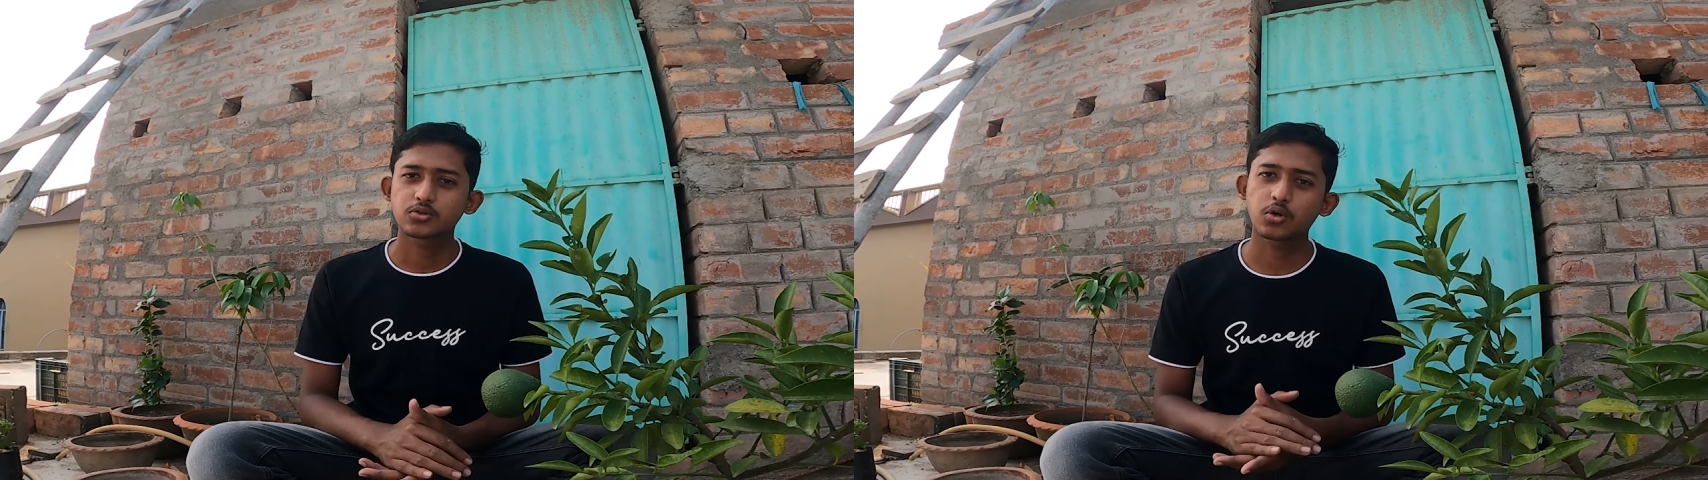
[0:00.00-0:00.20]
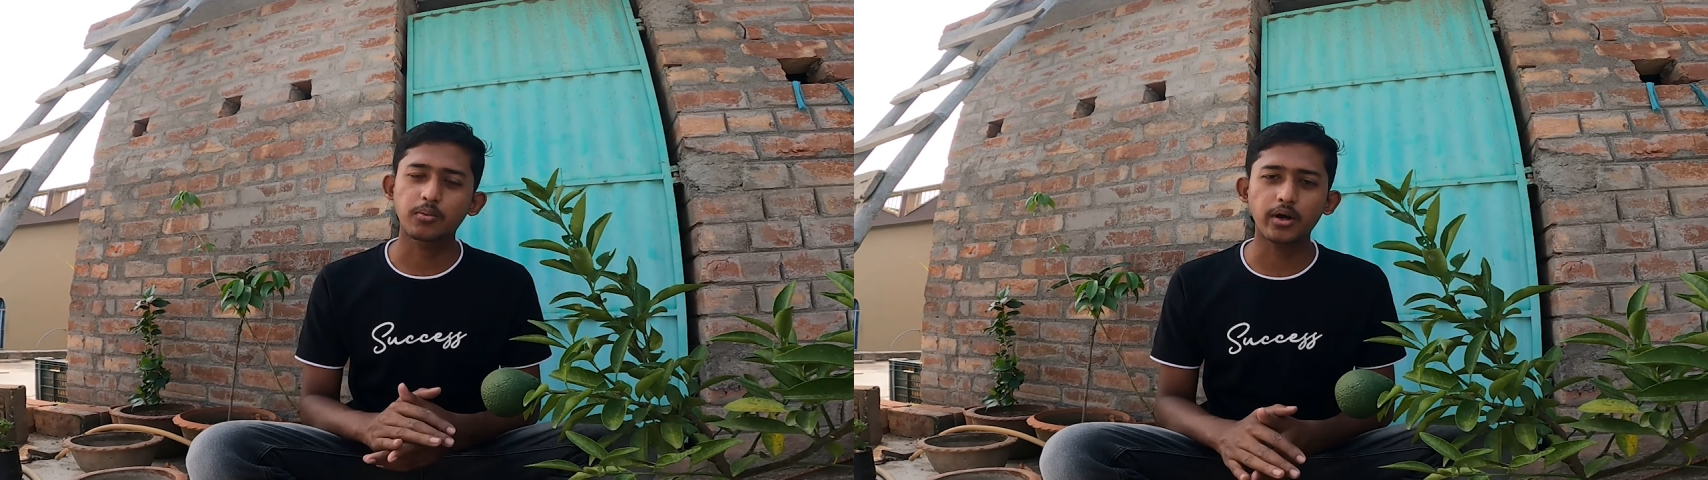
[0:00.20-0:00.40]

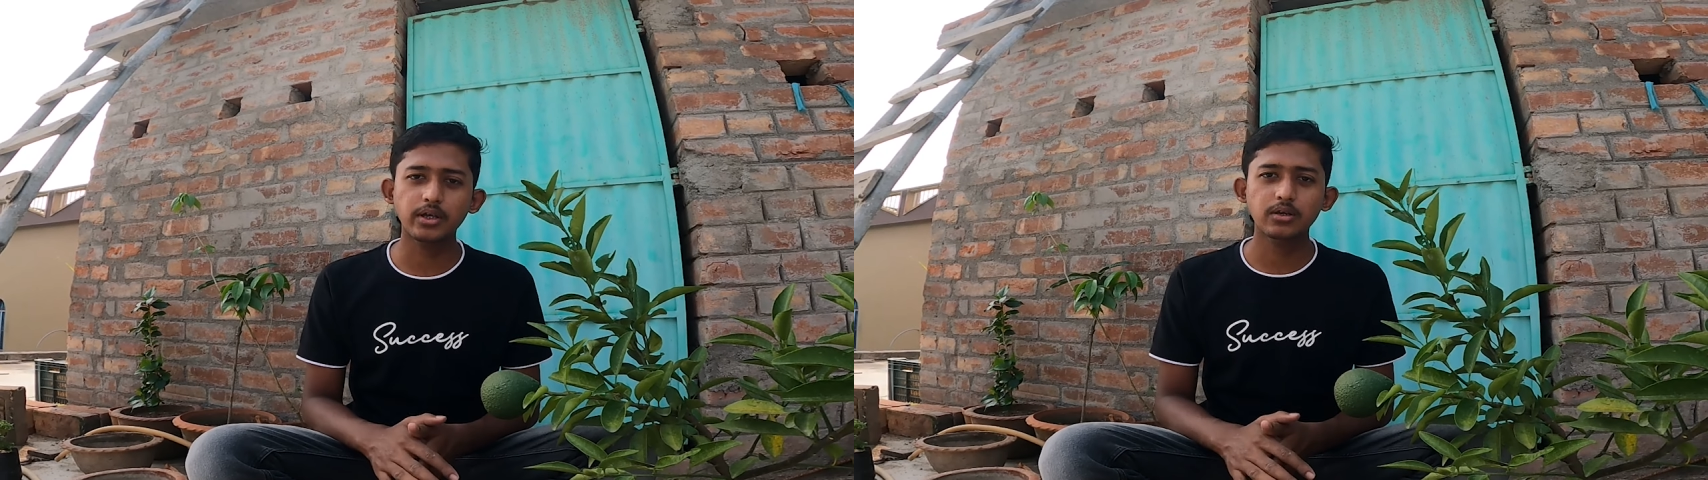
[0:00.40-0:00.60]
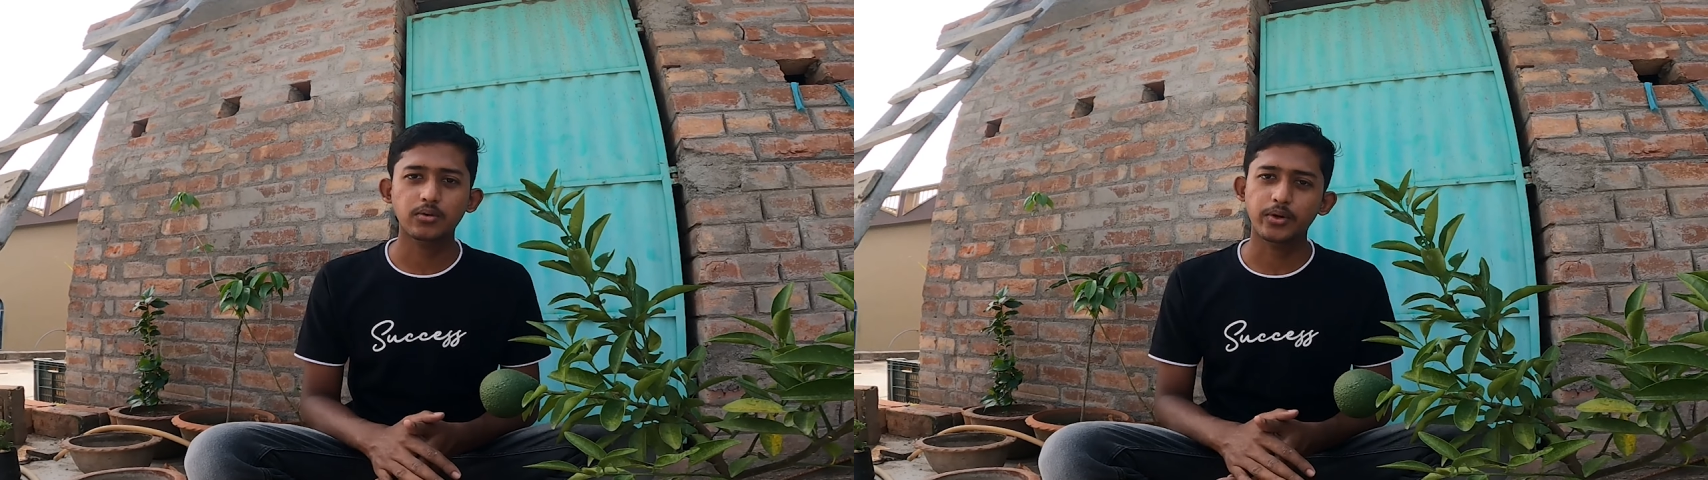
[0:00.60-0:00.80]

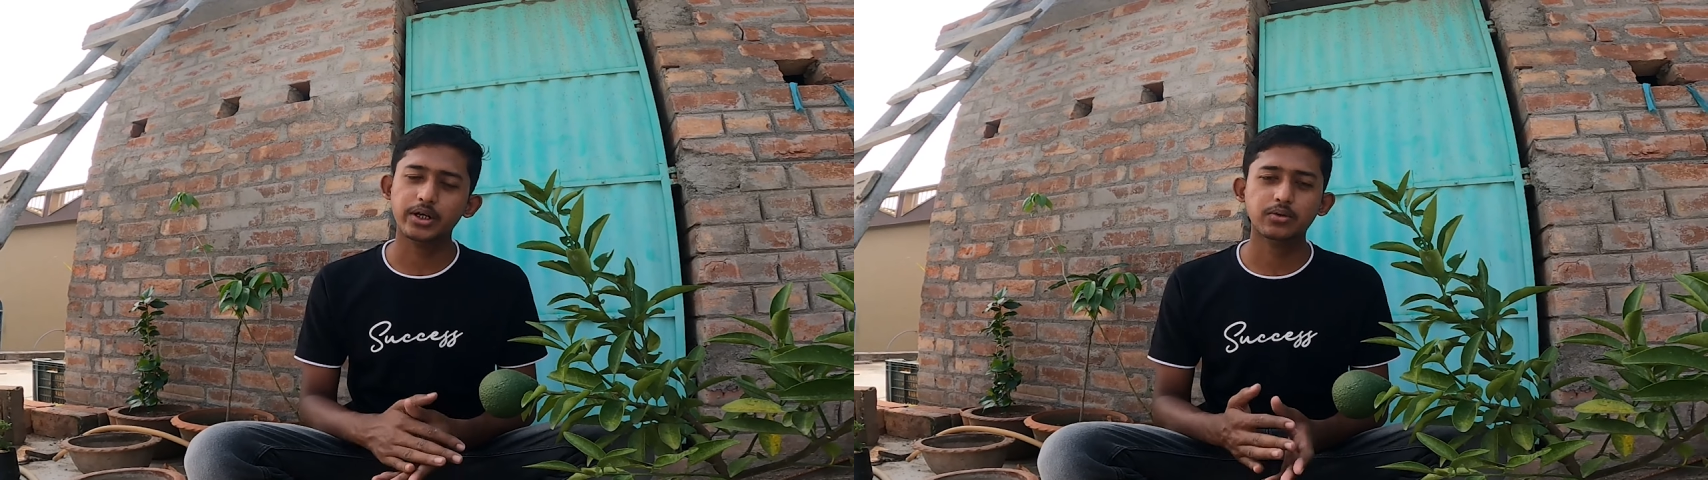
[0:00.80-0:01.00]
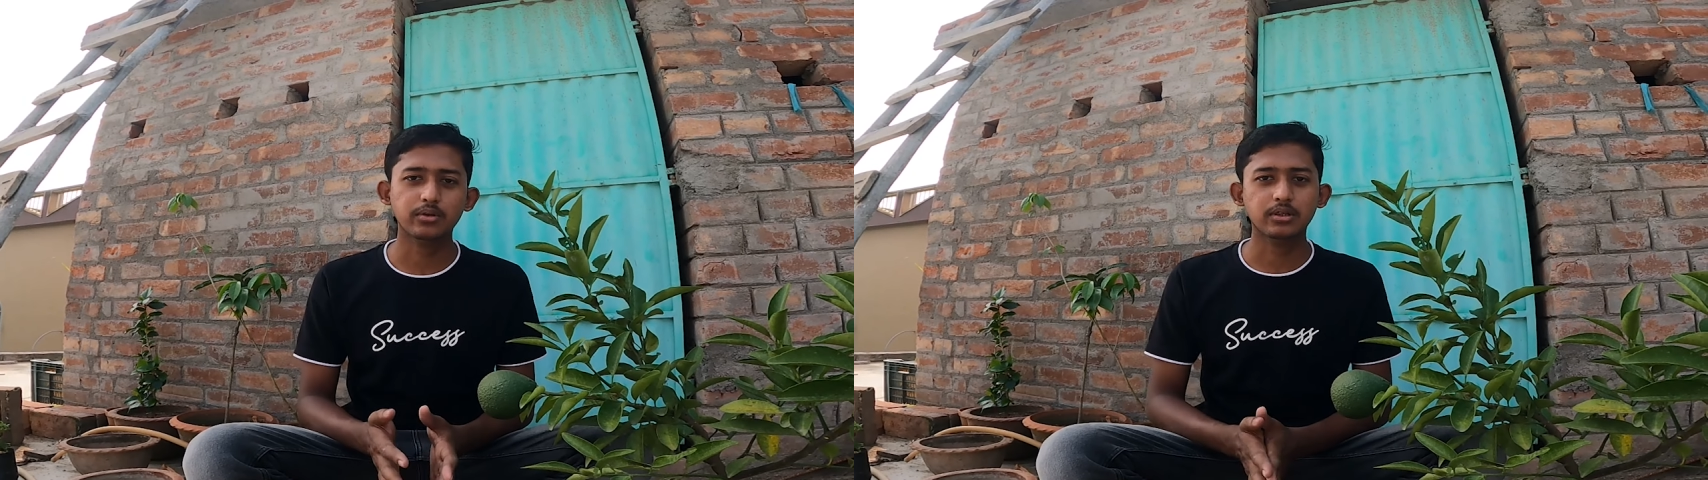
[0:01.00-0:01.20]
সময়
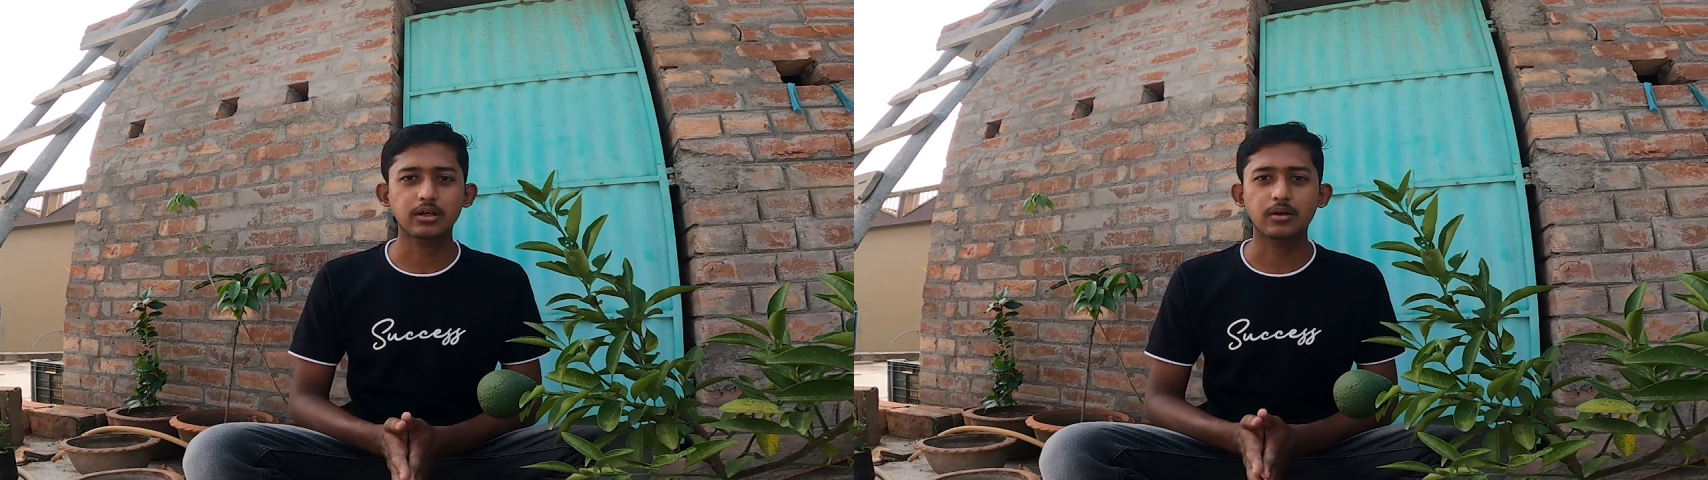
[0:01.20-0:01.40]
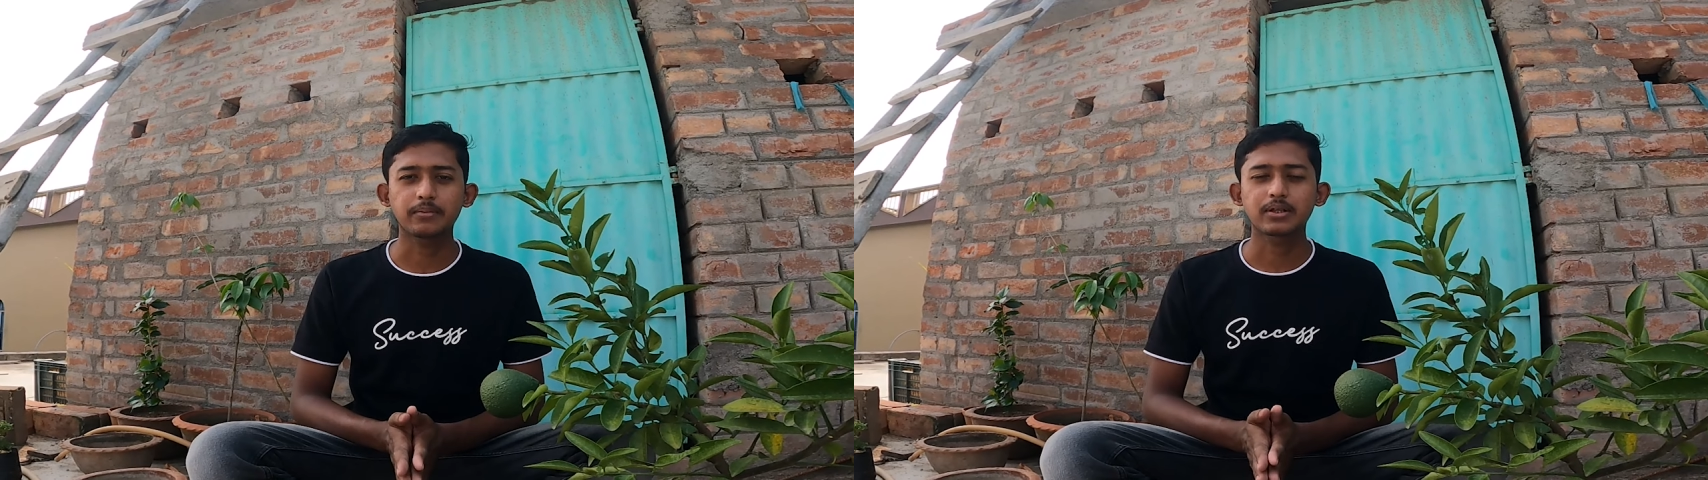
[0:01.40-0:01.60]
ওয়েট
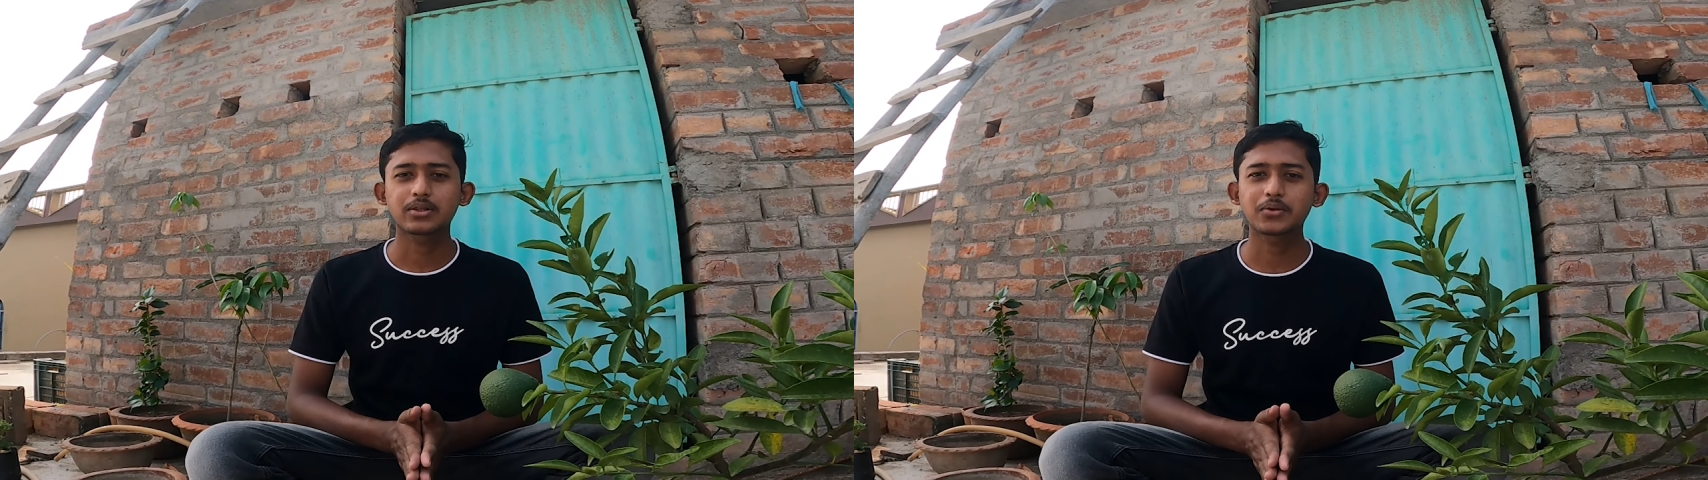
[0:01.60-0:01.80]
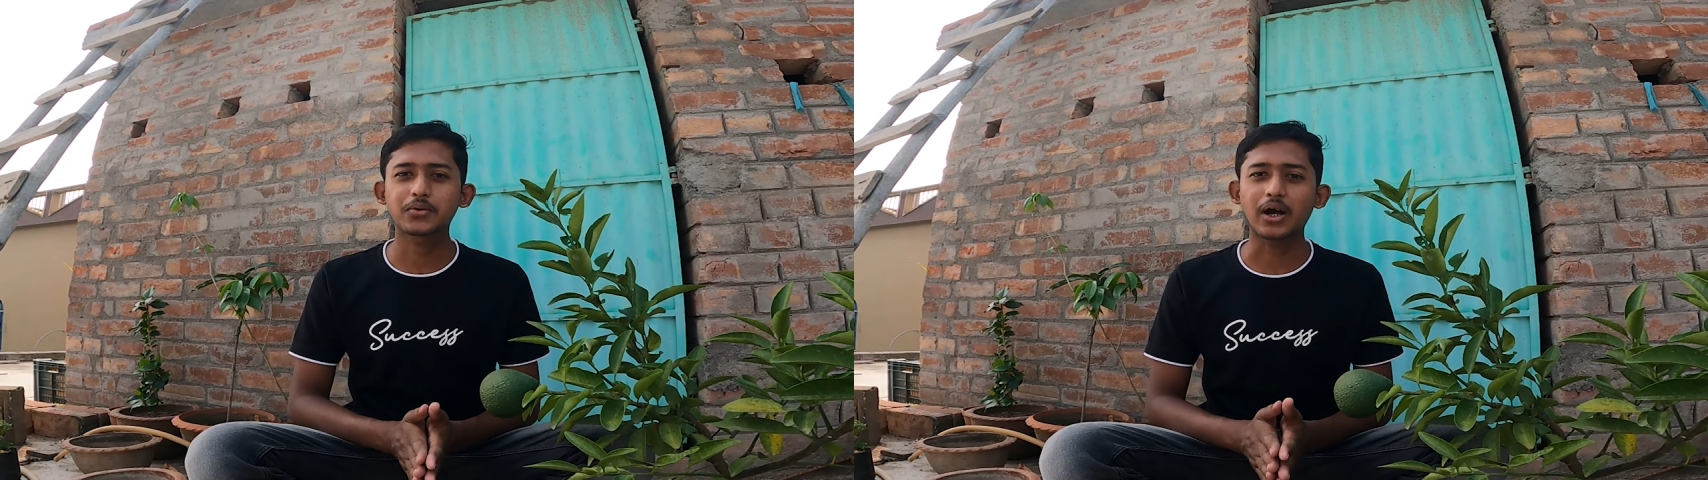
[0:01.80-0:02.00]
করতে হবে
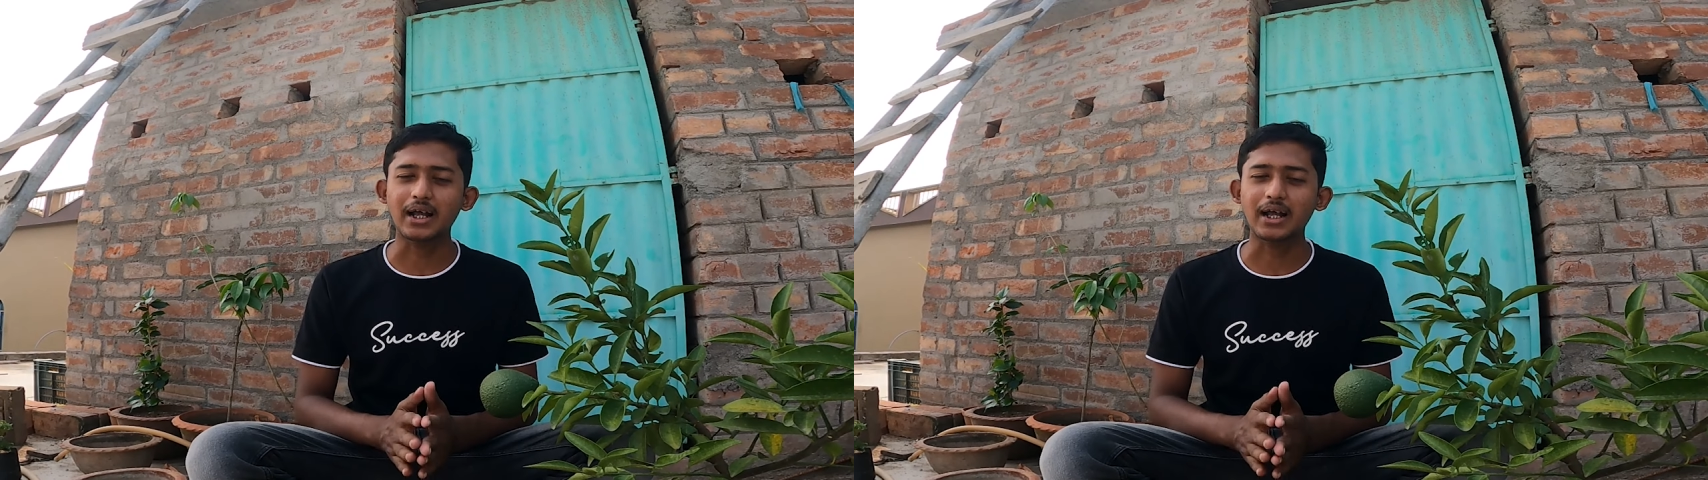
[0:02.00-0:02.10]
তো